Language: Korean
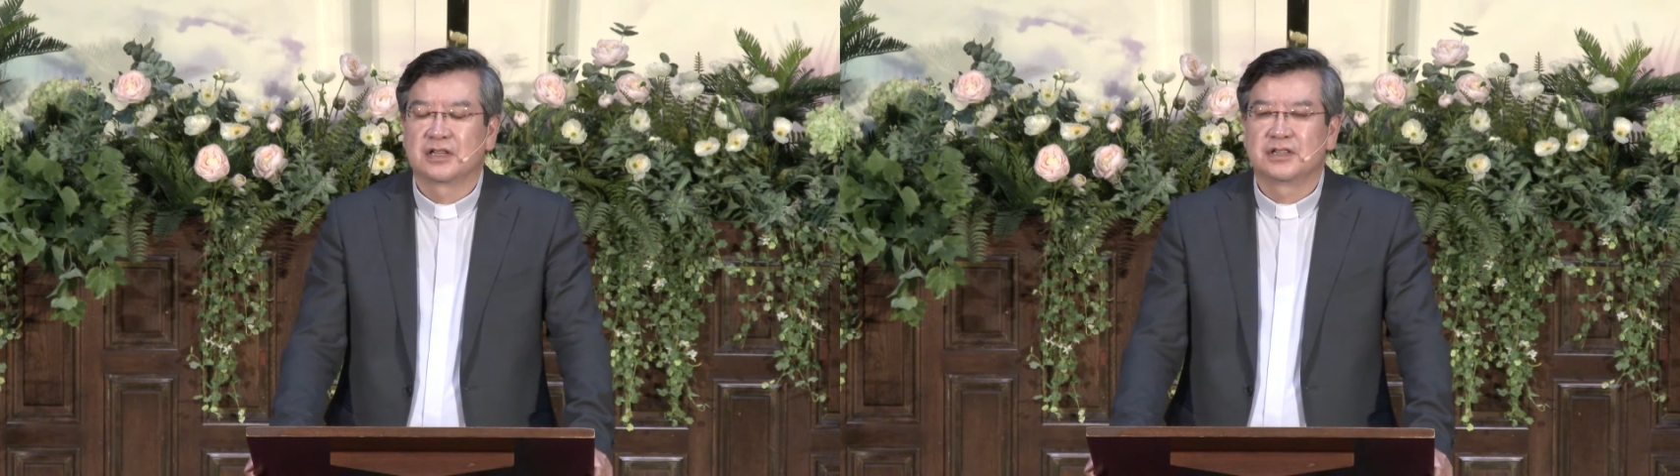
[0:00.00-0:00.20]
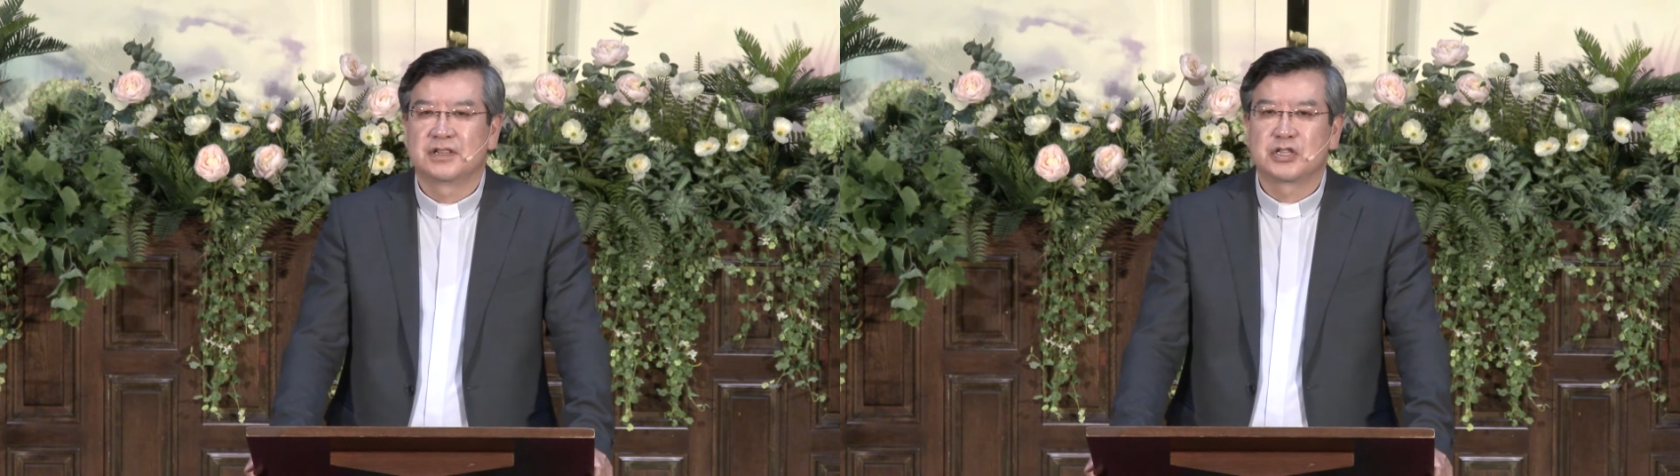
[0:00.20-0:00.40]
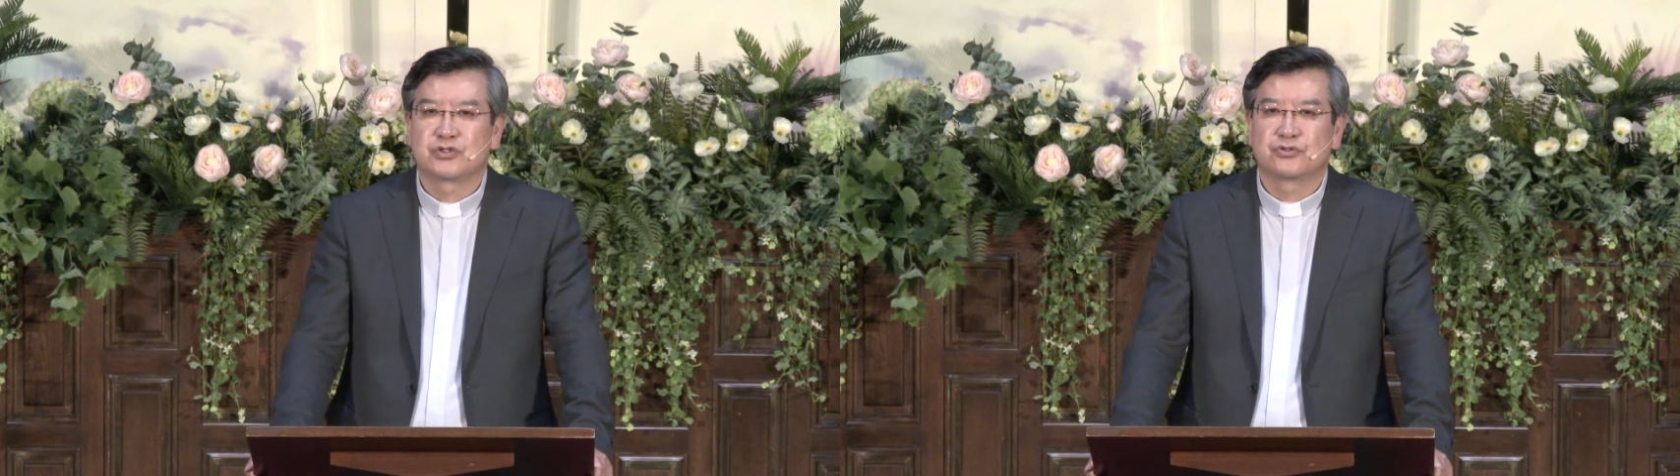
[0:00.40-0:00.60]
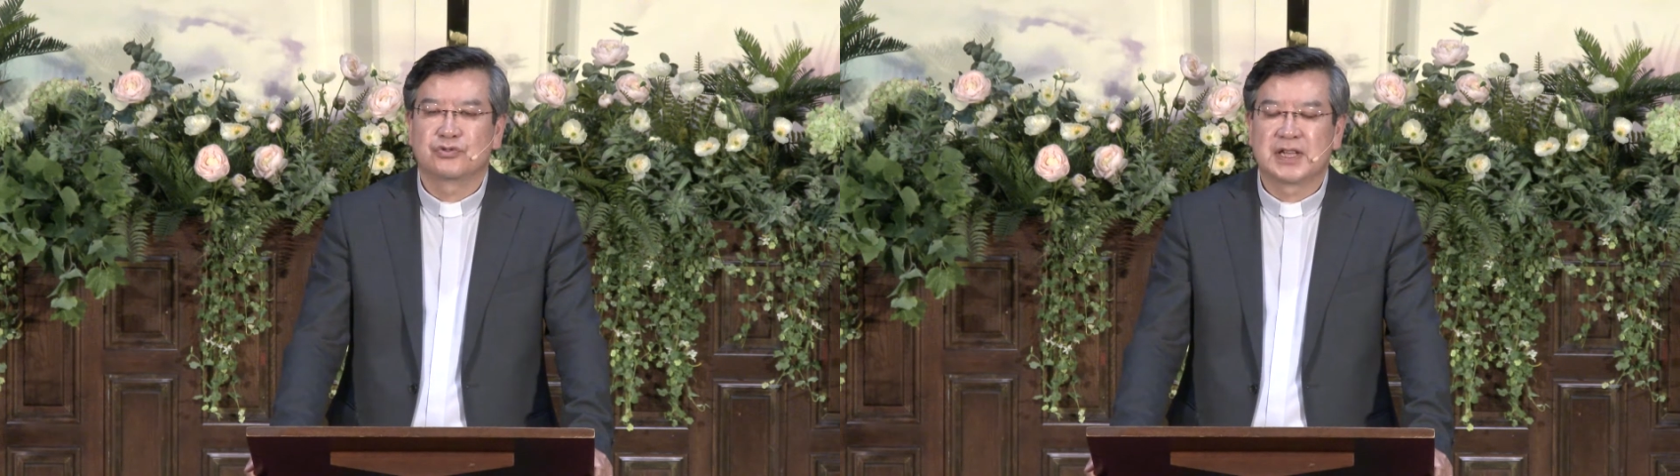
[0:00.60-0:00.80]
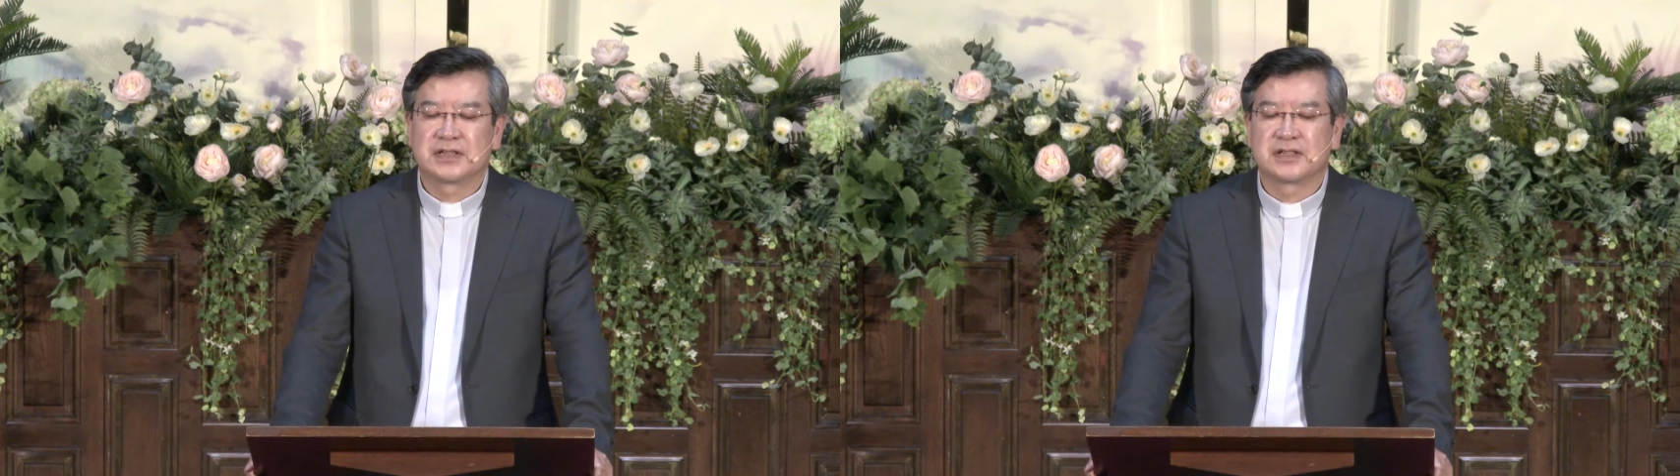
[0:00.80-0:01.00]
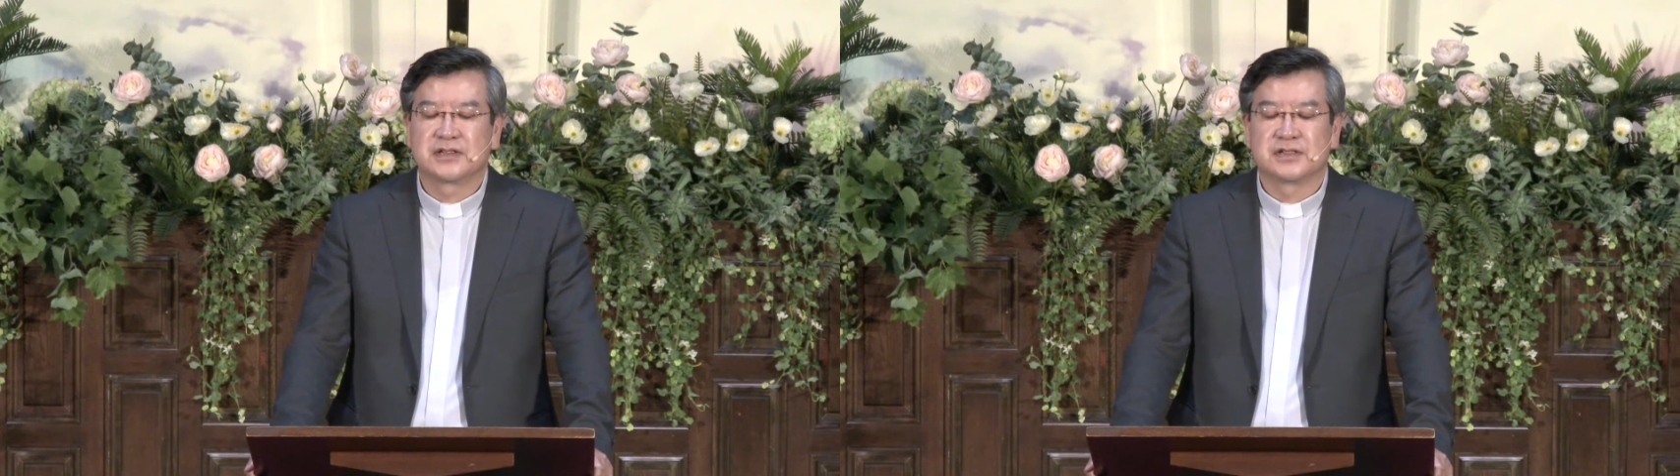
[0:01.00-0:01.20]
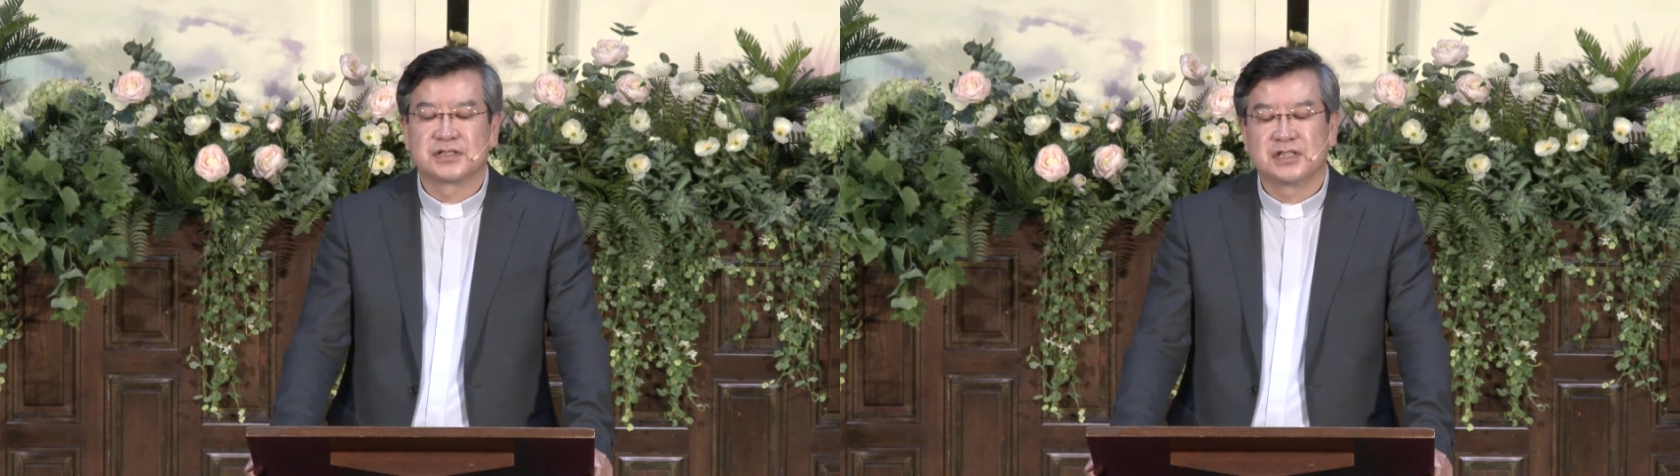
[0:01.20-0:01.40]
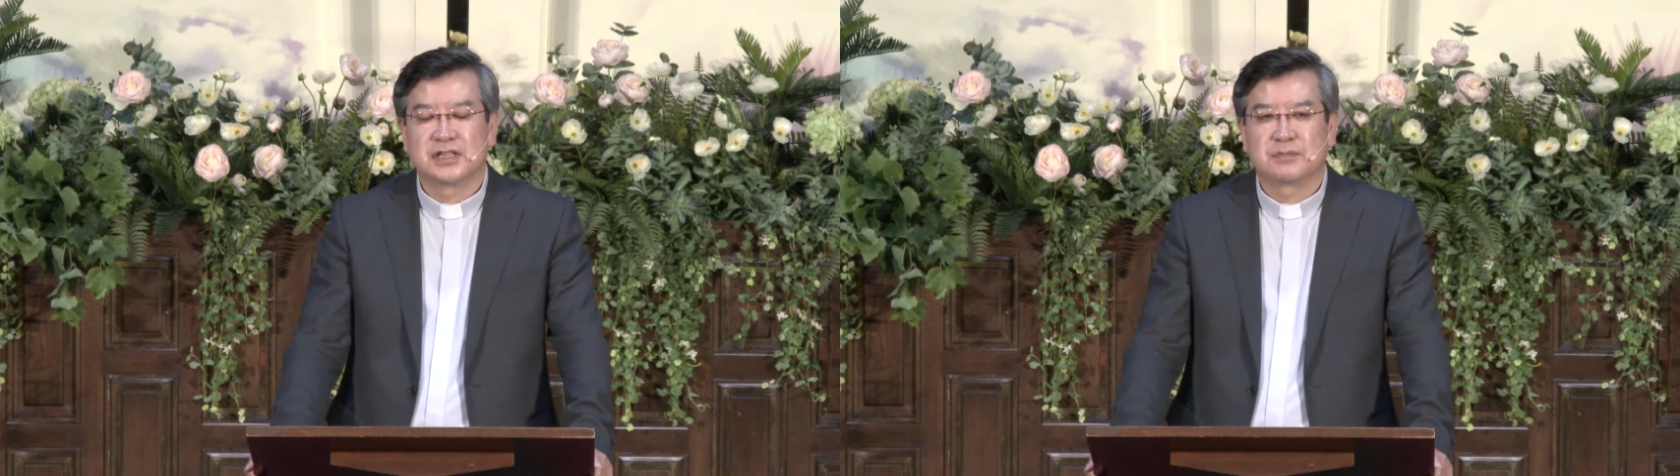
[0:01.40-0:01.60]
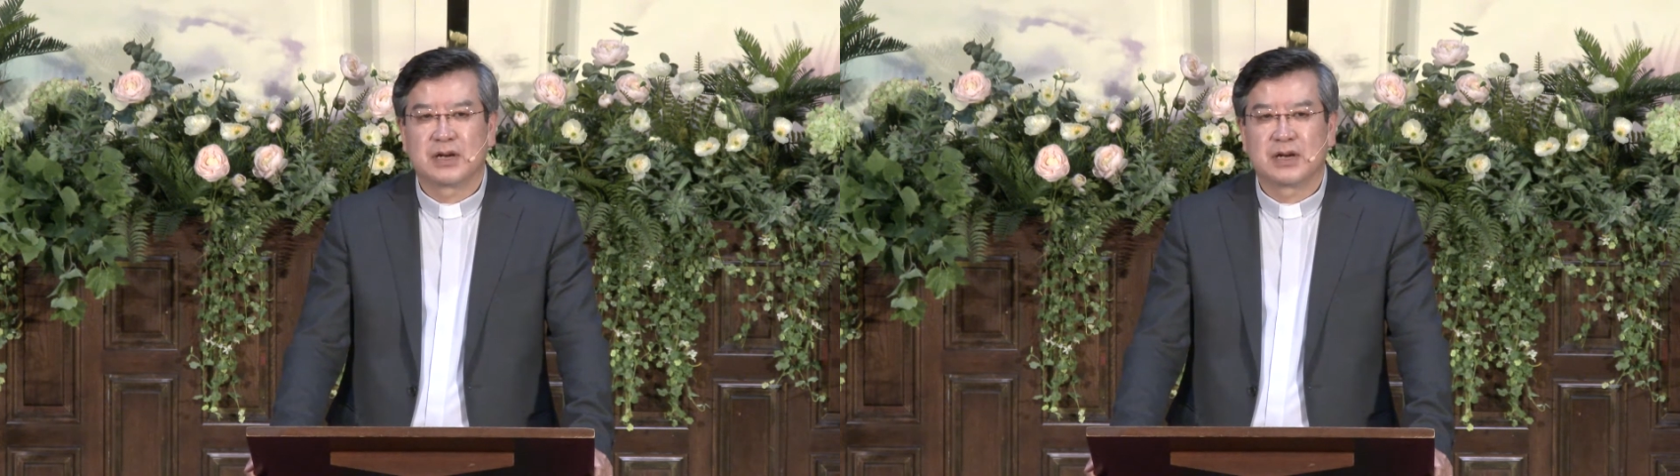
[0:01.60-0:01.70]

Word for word: 그들이 추구했던 것이